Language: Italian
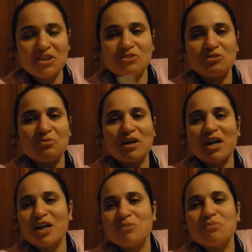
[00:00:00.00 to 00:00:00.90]
detto
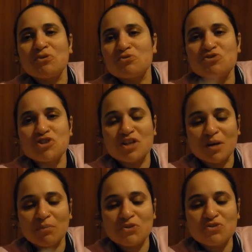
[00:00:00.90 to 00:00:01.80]
magari poi non ci
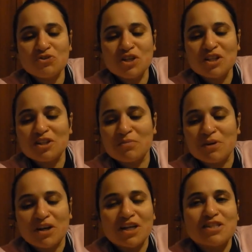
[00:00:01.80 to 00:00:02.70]
capisco niente
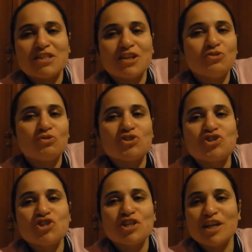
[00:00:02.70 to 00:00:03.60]
perché è scritto in
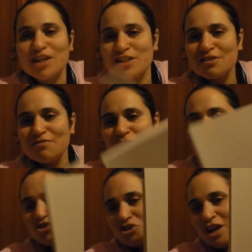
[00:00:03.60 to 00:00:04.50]
cinese,
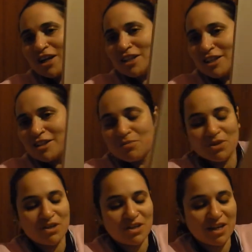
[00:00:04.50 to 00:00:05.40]
invece dai è andata
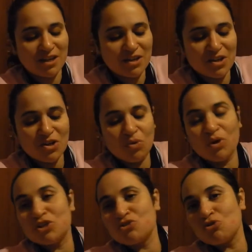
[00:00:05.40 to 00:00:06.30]
bene.
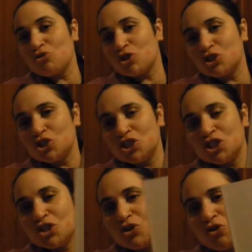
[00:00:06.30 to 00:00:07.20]
Questo lo
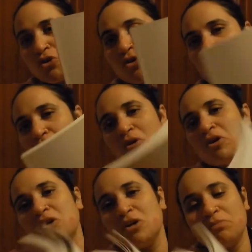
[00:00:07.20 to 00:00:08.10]

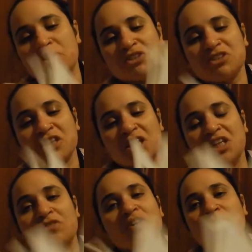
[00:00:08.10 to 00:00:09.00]
riciclo per
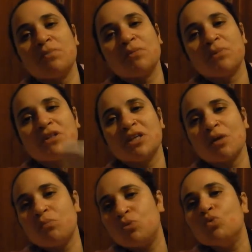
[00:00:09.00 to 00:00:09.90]
scrivere, per prendere
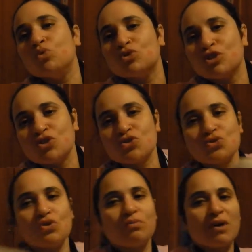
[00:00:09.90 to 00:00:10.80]
appunti,
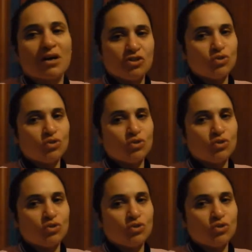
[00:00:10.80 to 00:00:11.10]
insomma,